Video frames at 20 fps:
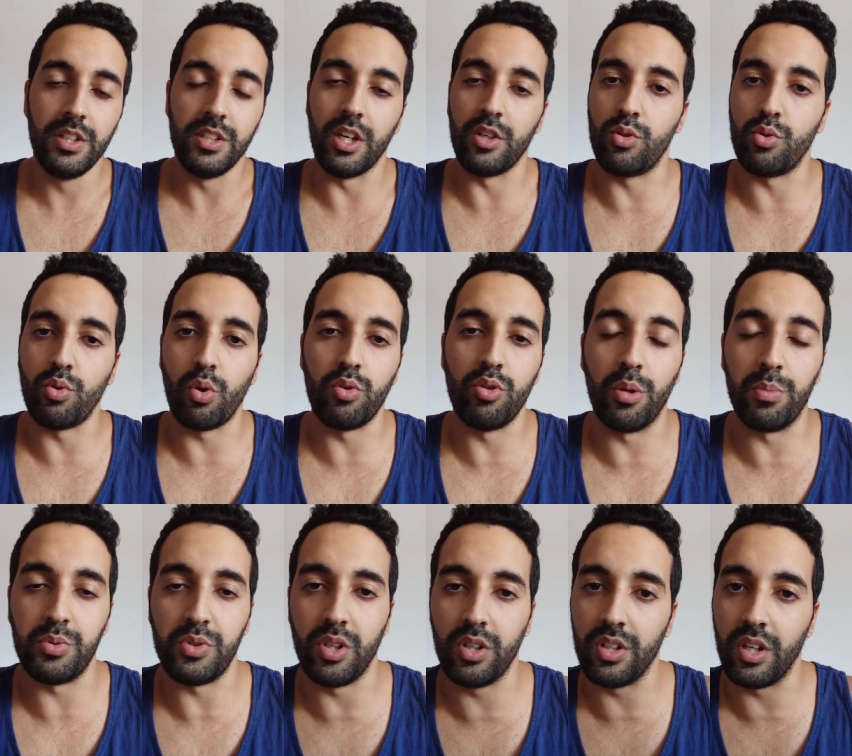Il y a toujours une
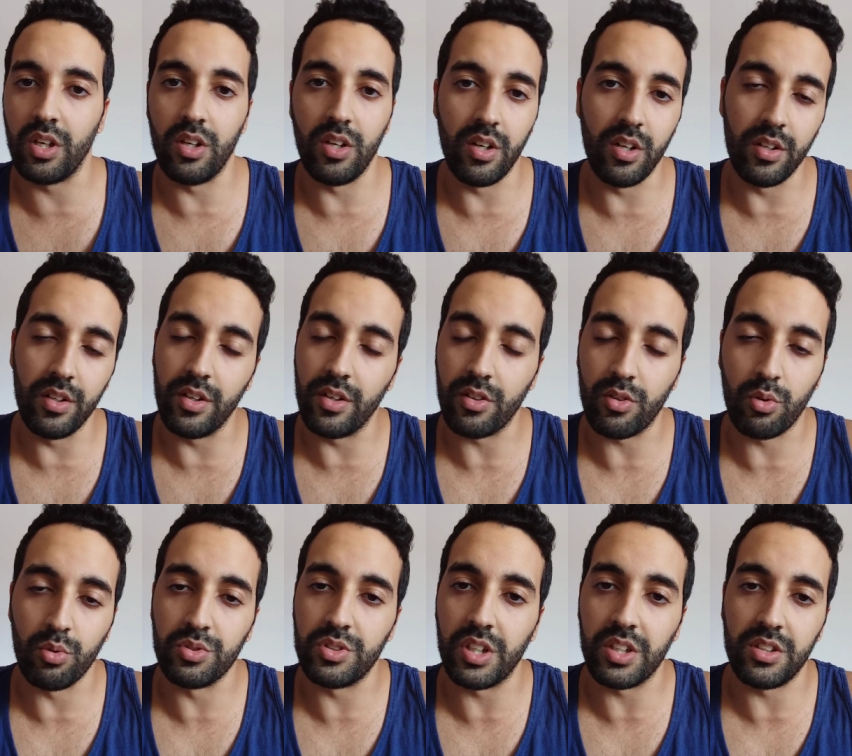option dans,
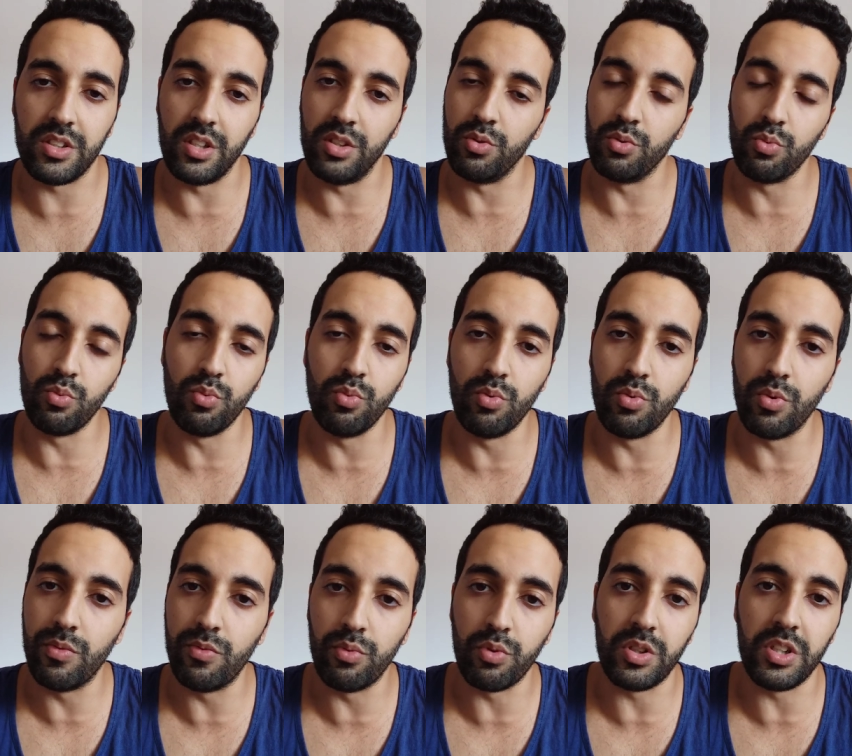
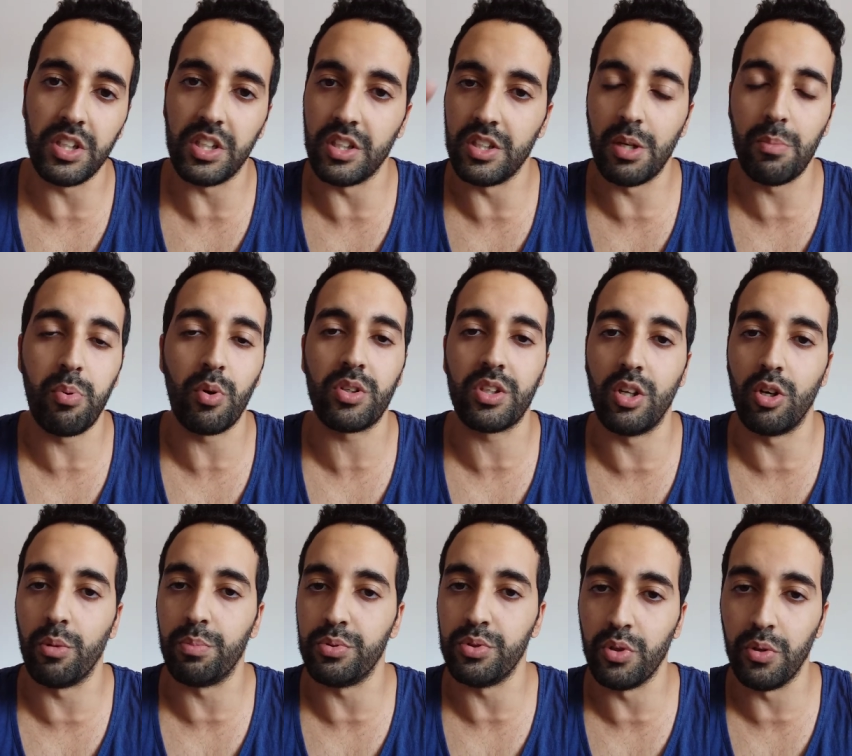contactez-nous, vous cliquez n'importe
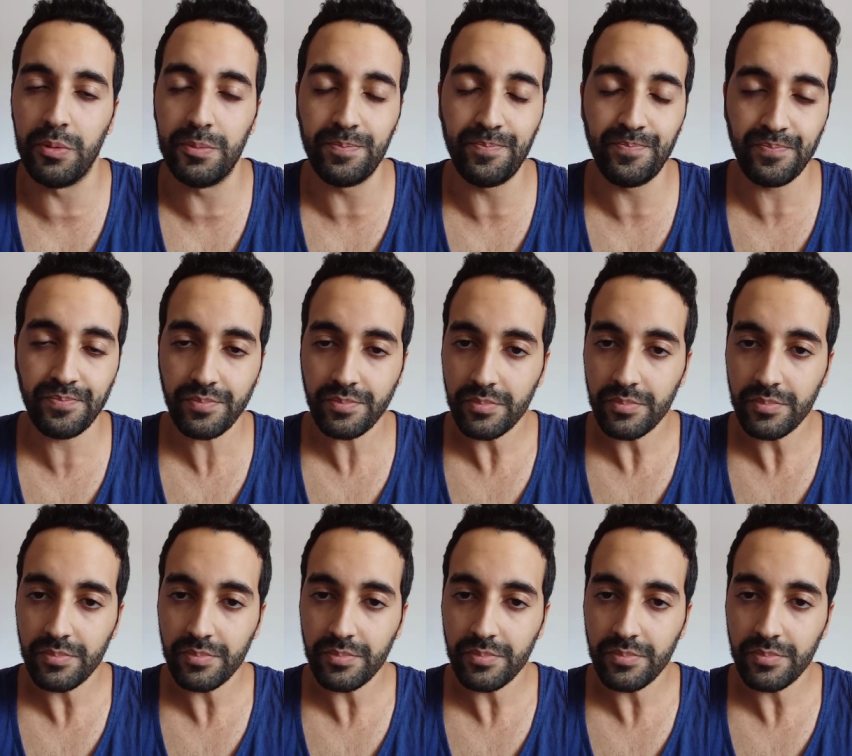quelle option.